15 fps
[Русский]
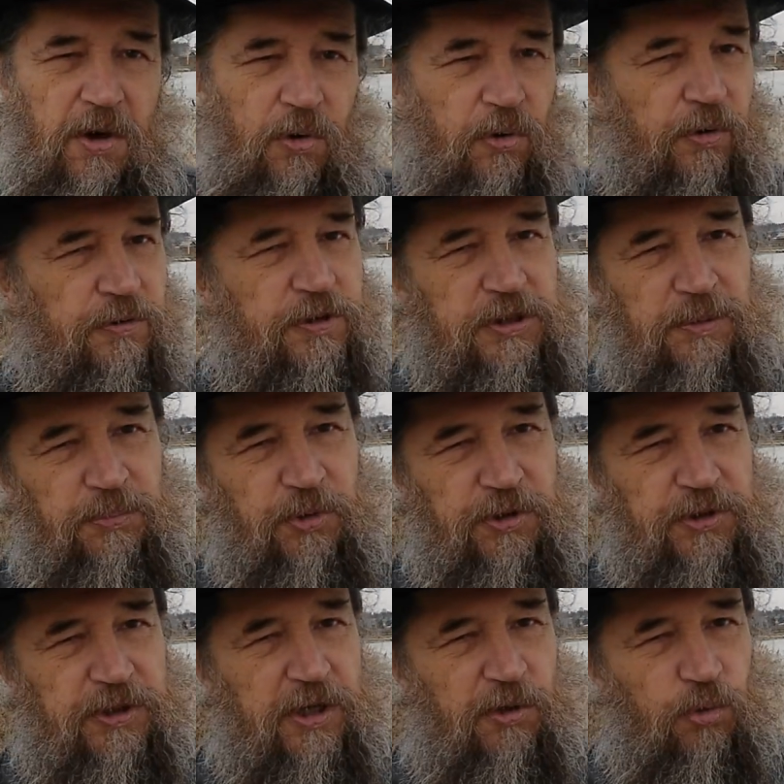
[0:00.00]
он собой
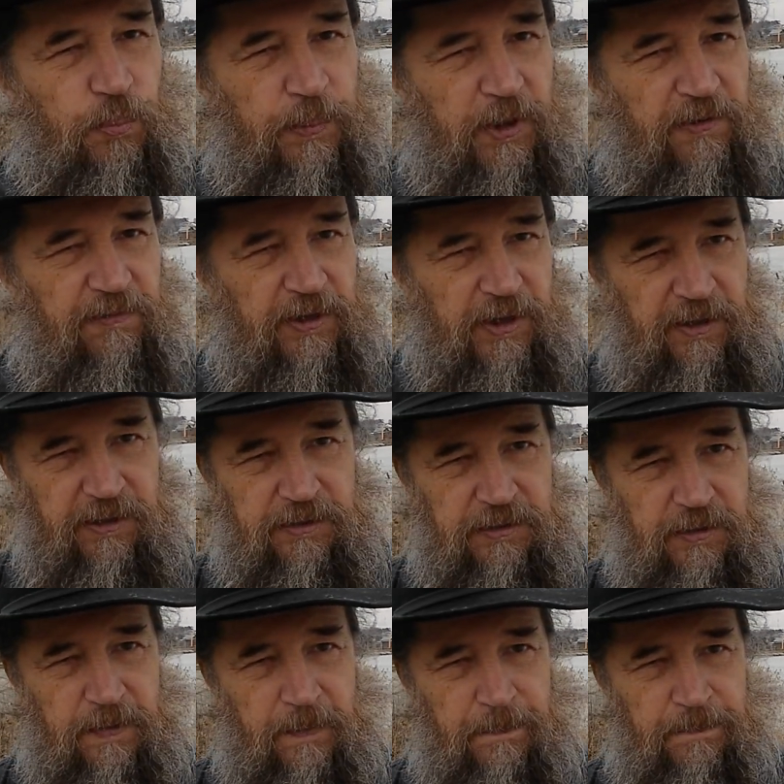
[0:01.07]
не управляет.